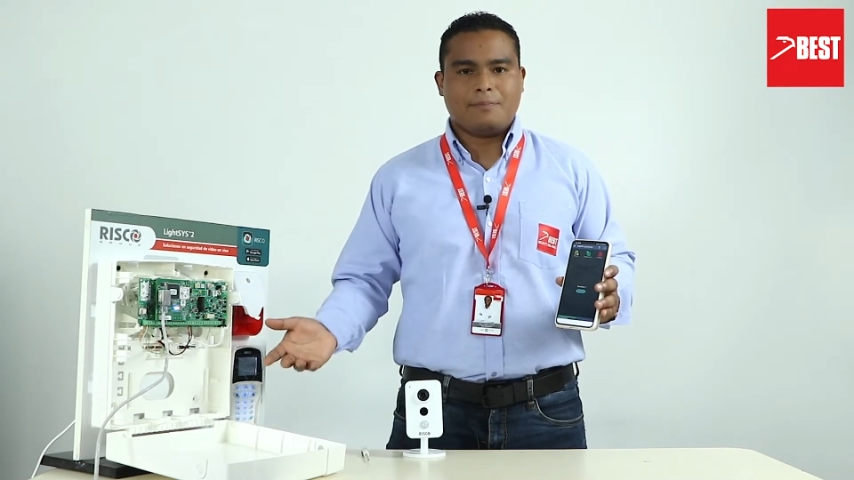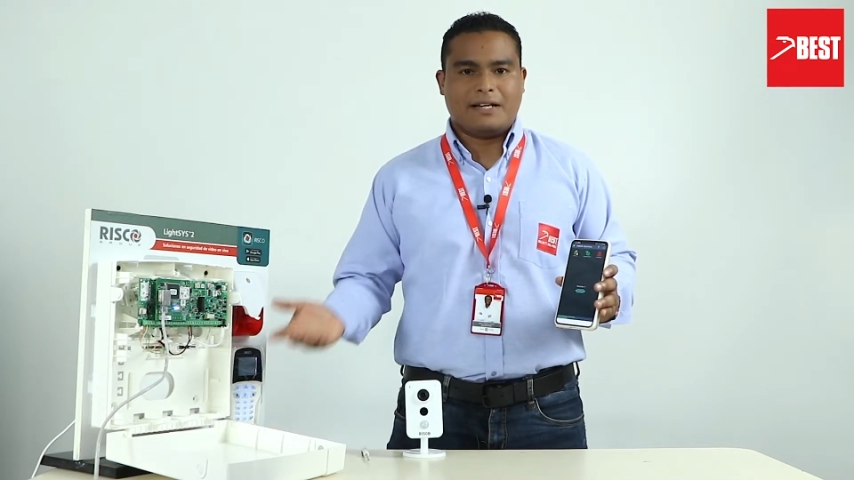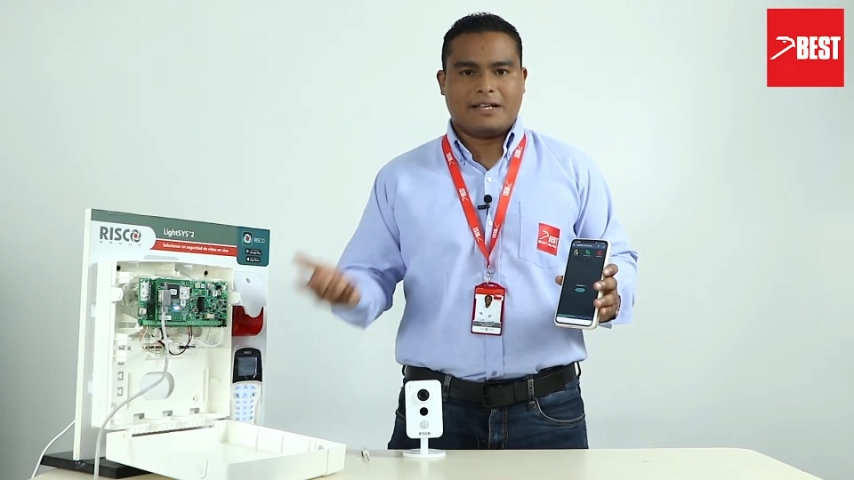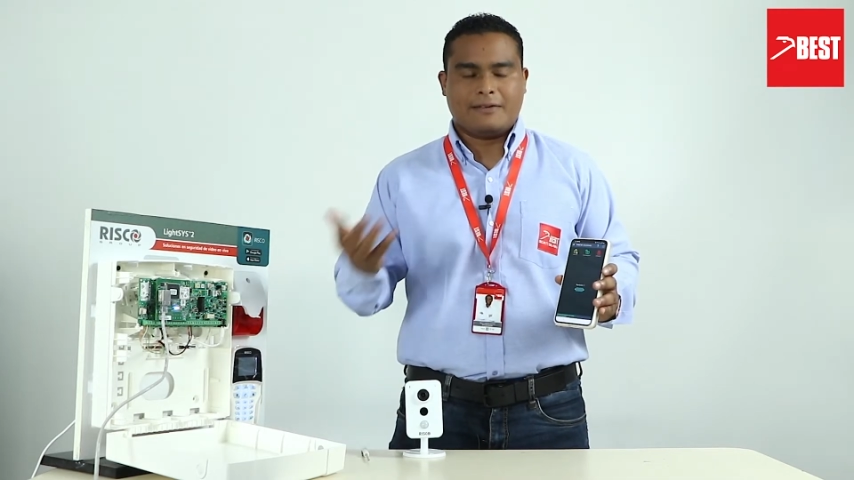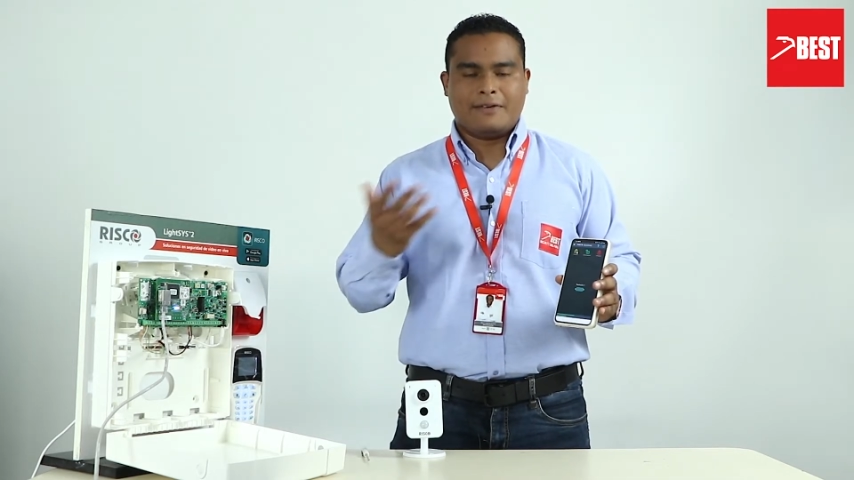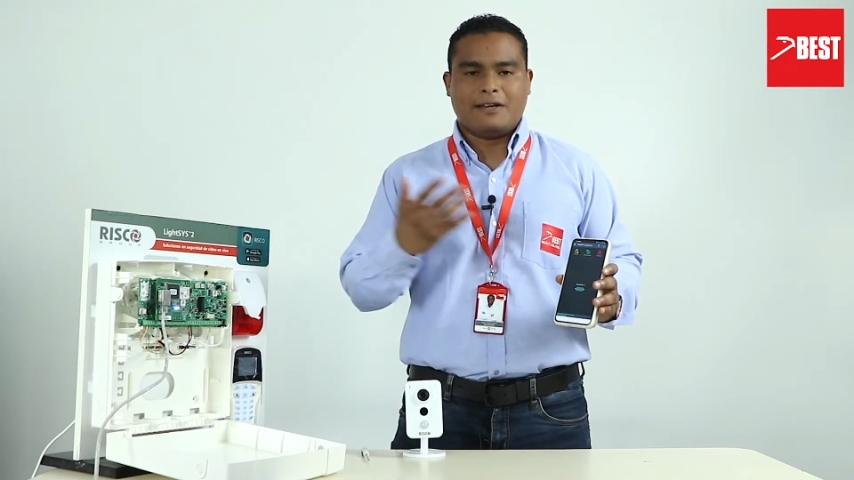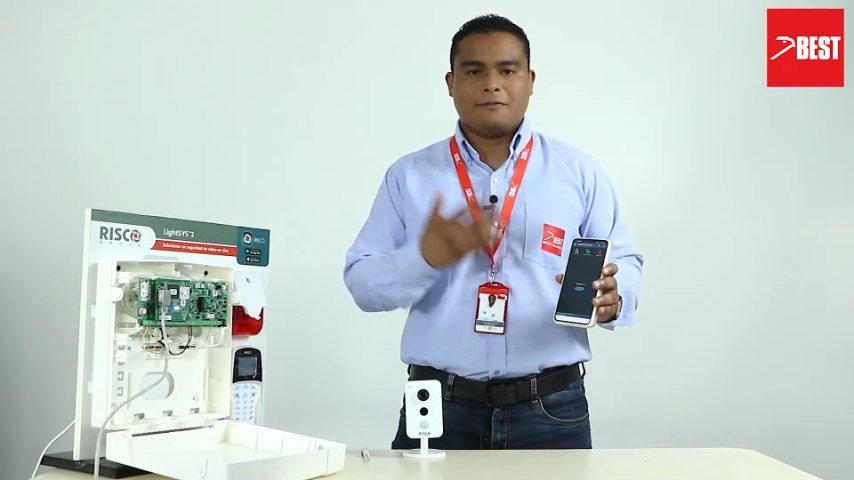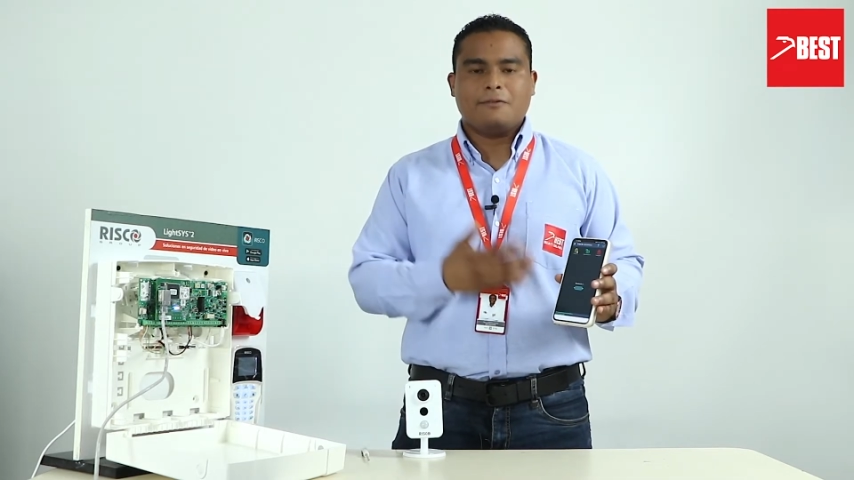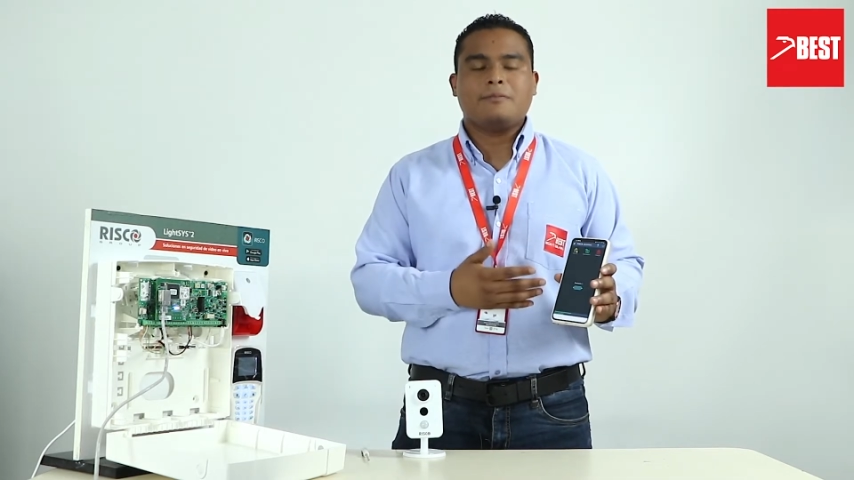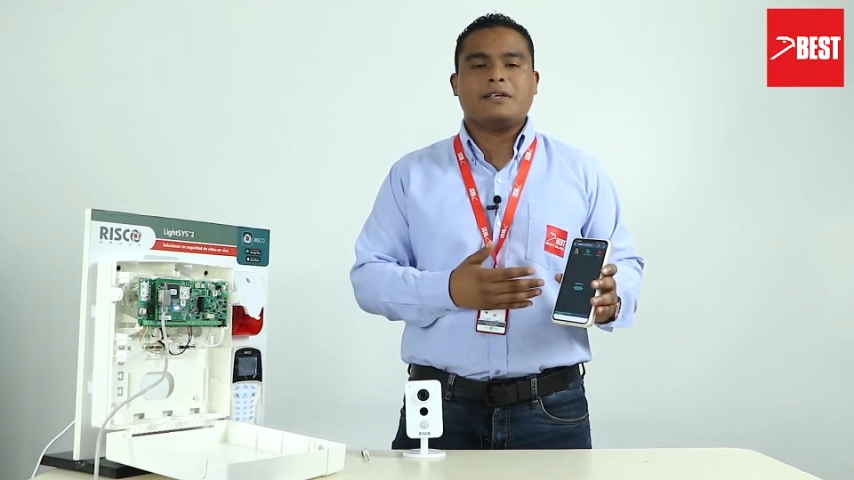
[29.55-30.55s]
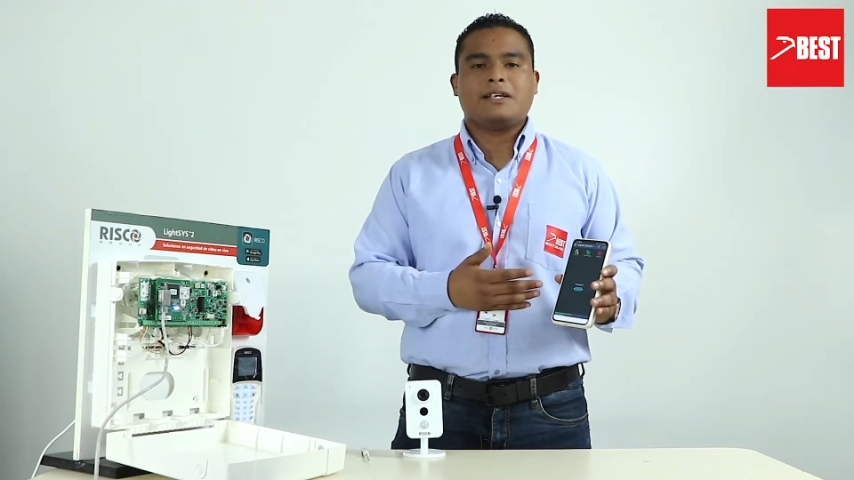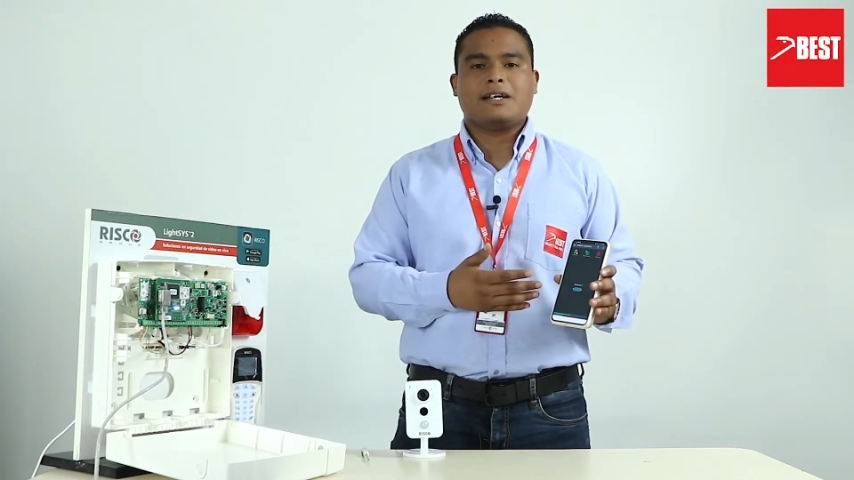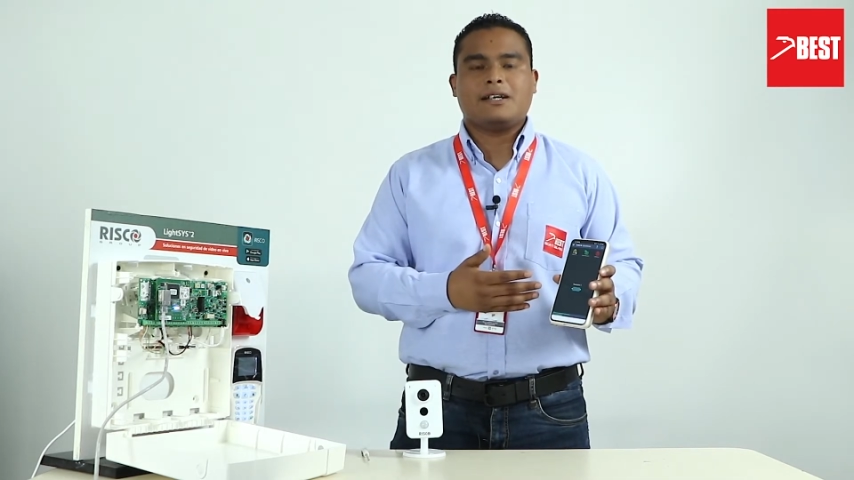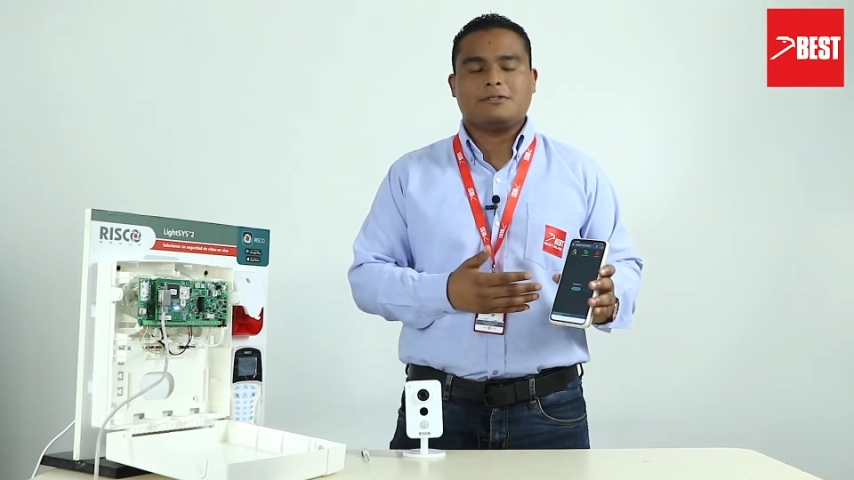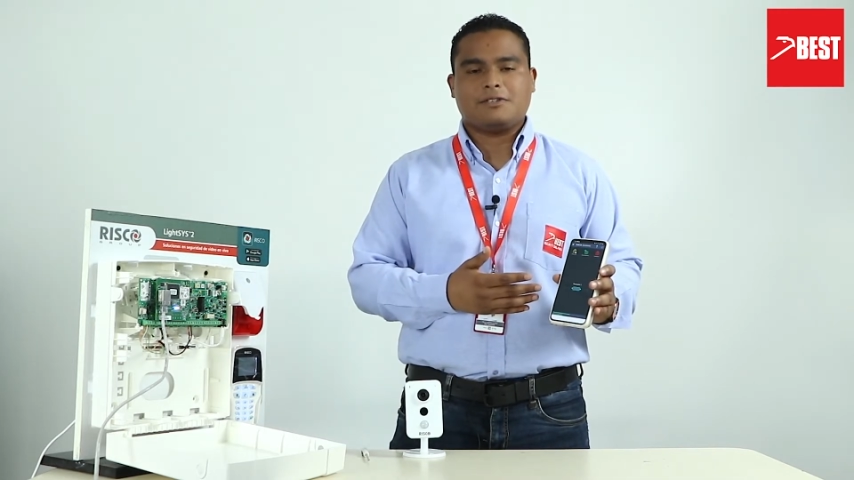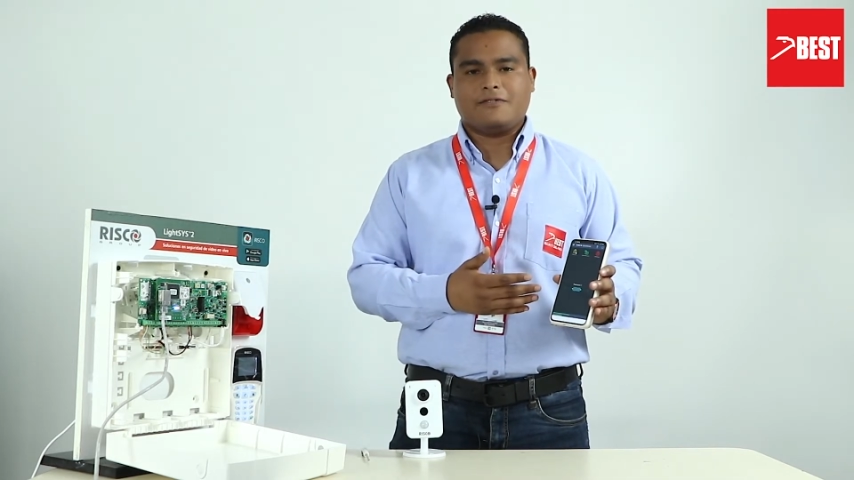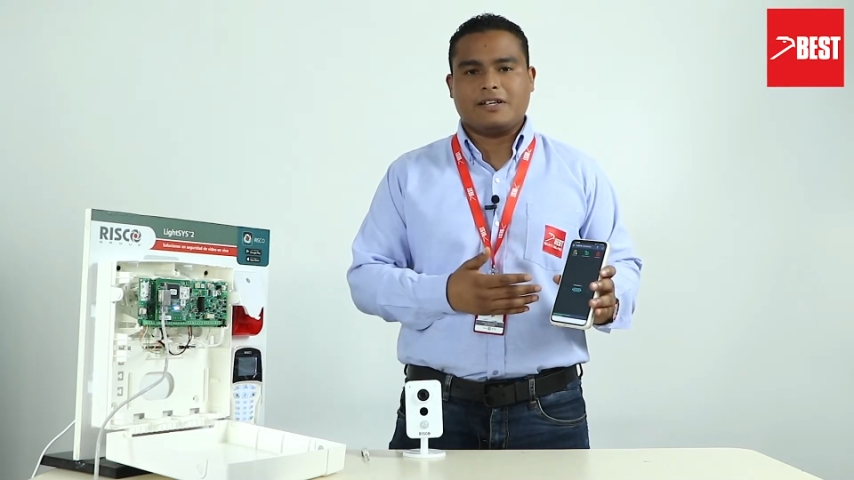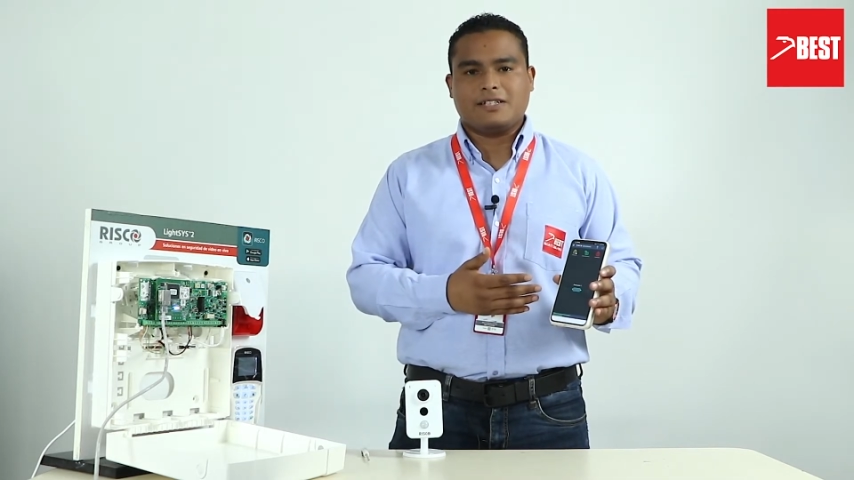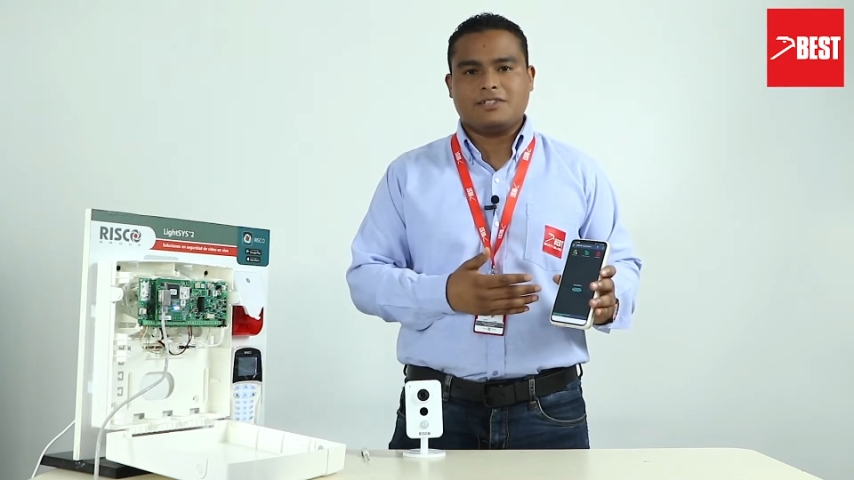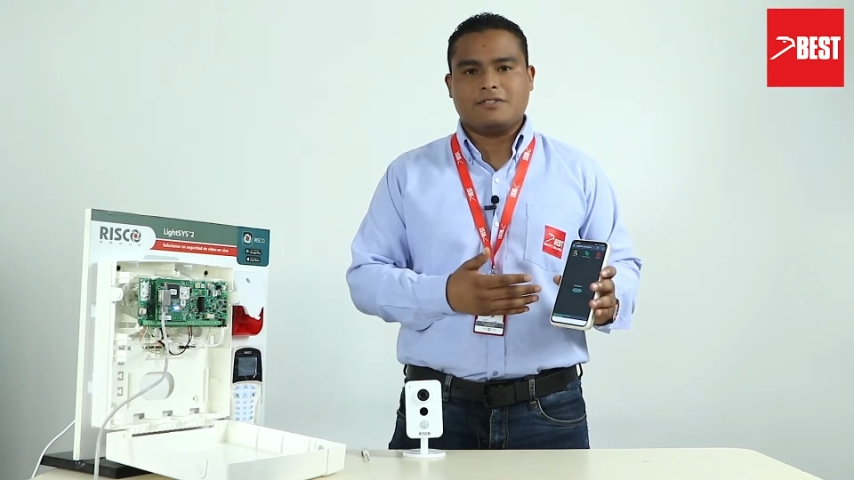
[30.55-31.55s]
para que vean cómo me llega la
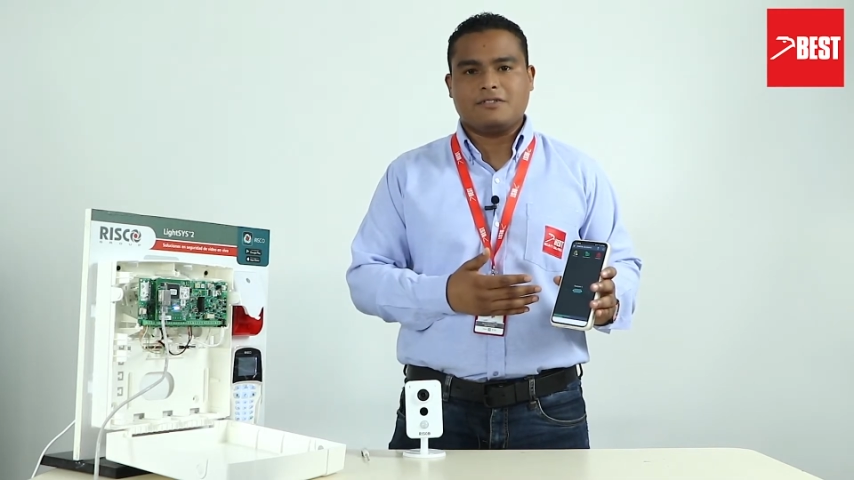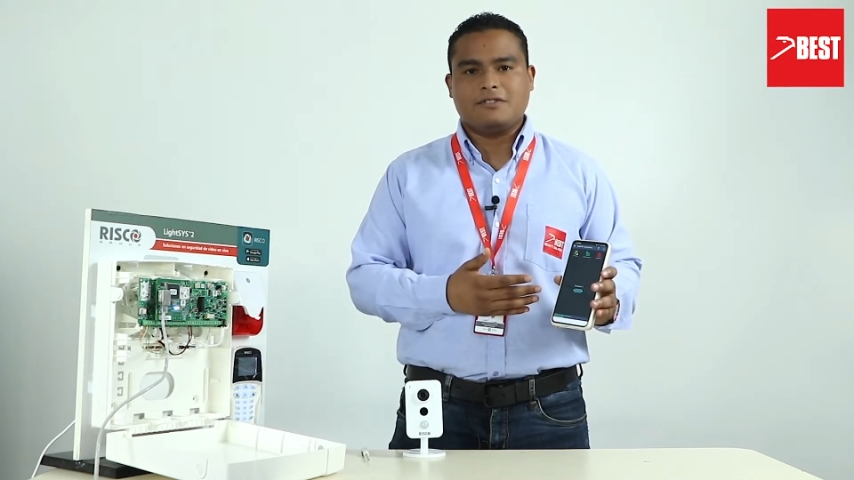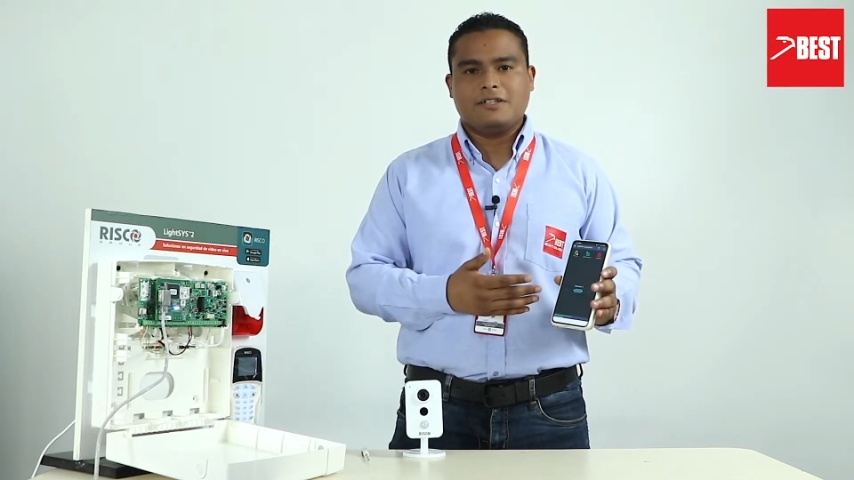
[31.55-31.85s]
notificación,